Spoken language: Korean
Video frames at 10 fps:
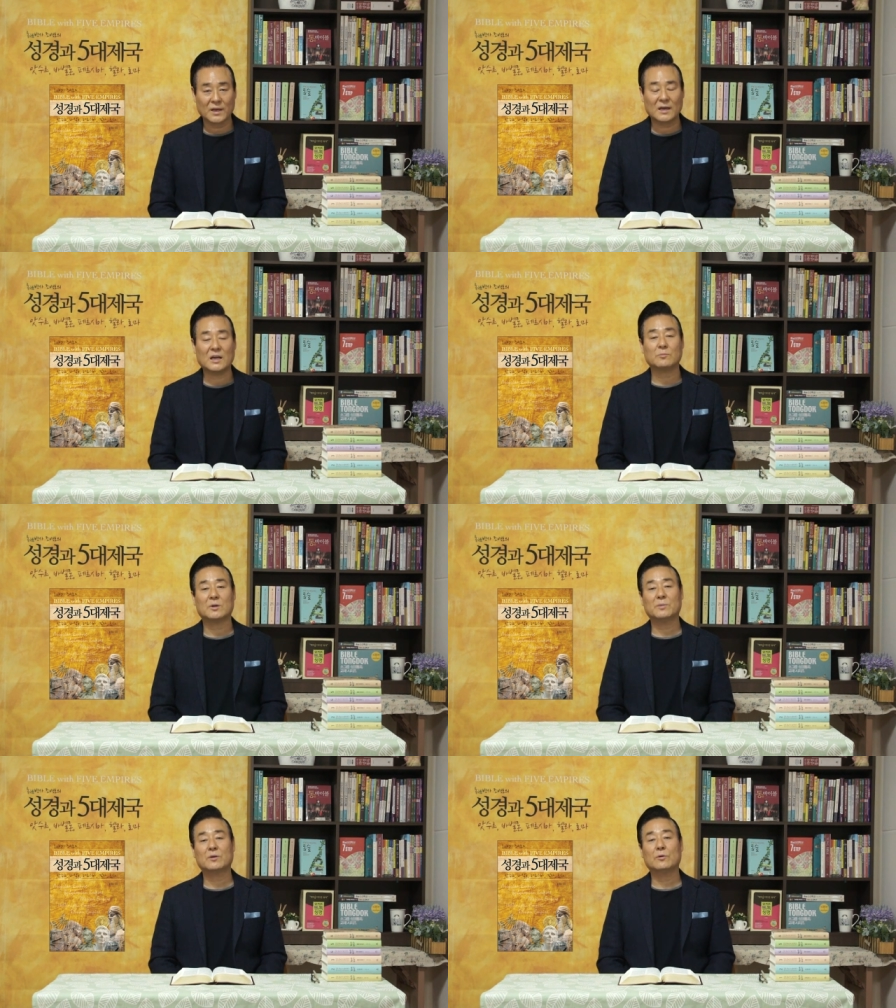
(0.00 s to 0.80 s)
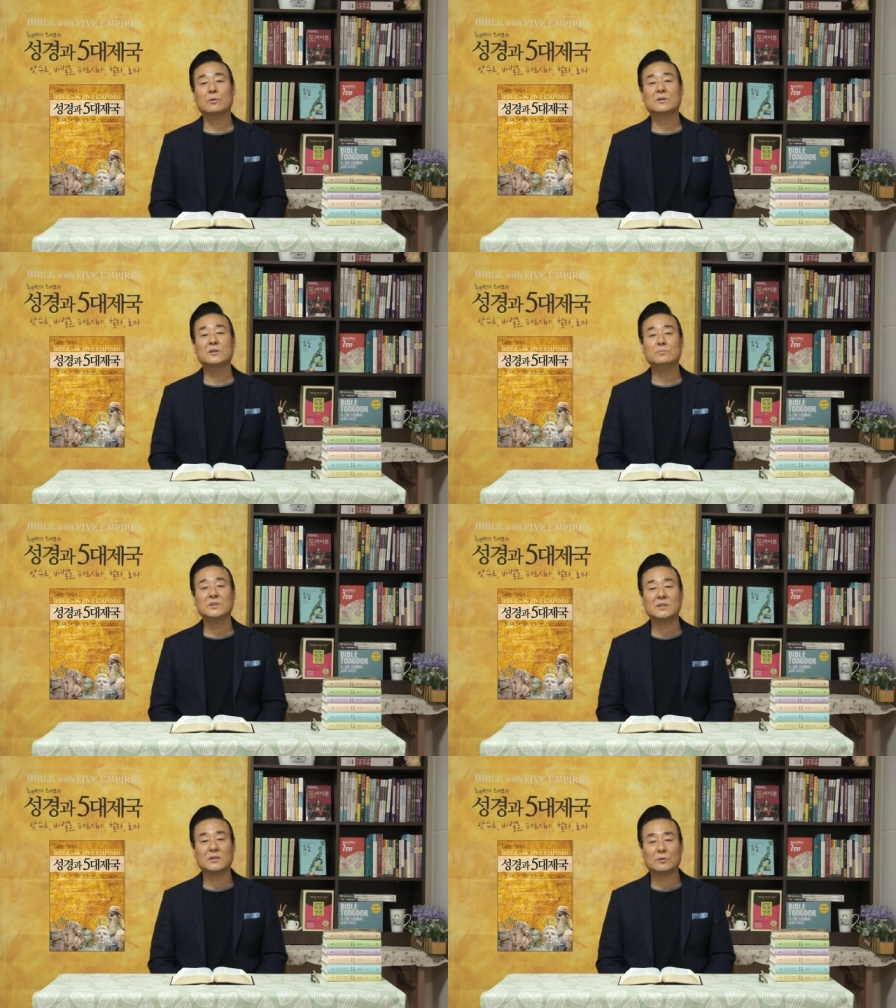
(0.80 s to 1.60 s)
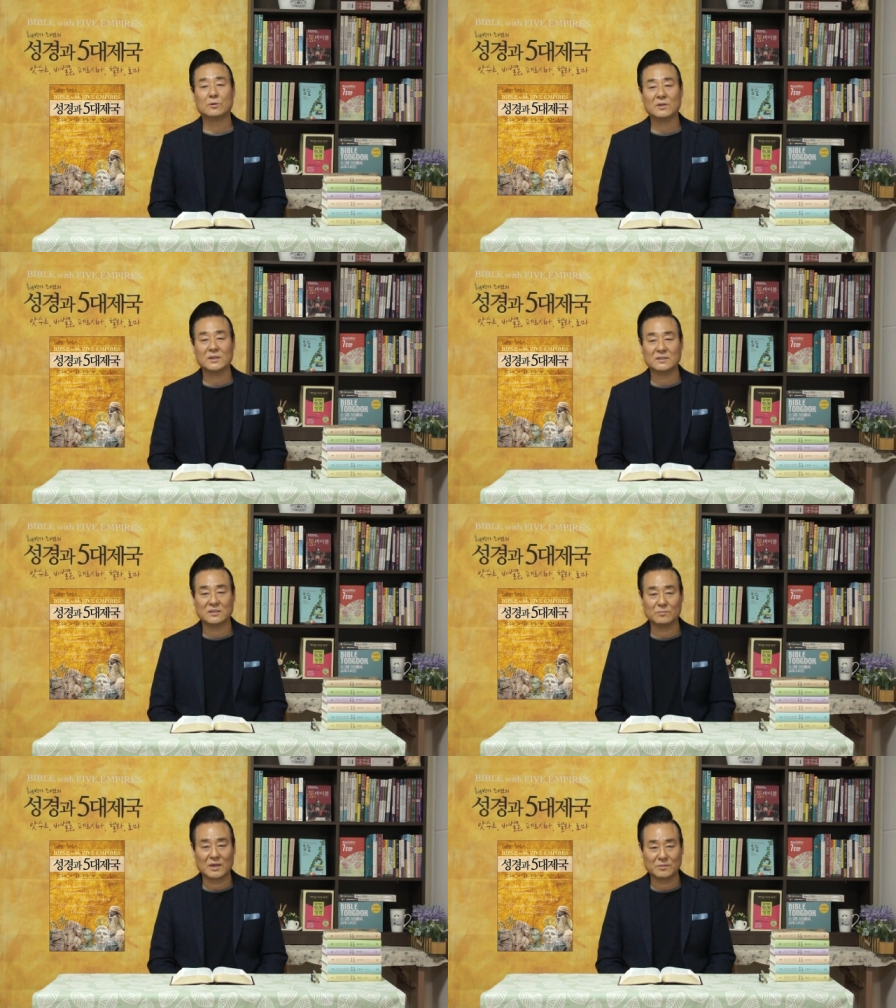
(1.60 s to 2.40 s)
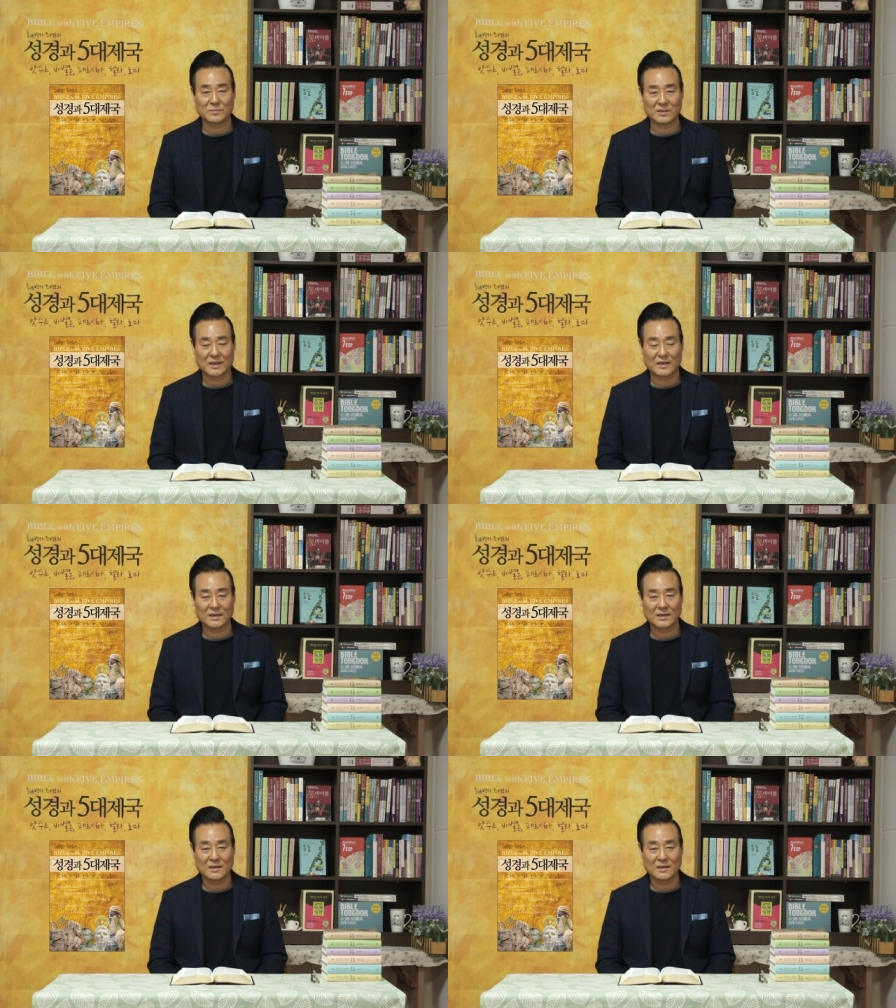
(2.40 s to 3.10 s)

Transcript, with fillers: 하나님을 믿고 금식 기도를 했으니 말입니다.